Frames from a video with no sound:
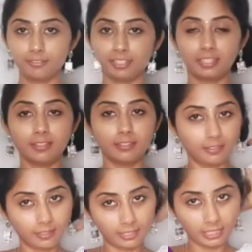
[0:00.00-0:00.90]
ஃபைன்
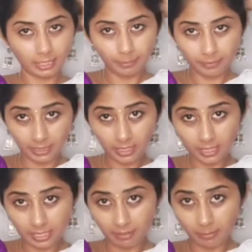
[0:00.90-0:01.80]
இப்போ வந்து
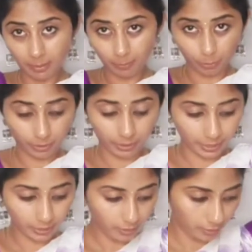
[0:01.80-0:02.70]
நான் டவர் பன்
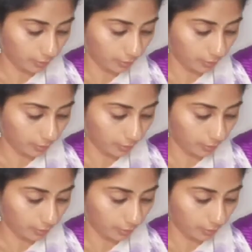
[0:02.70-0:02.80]
போட்டுடுறேன்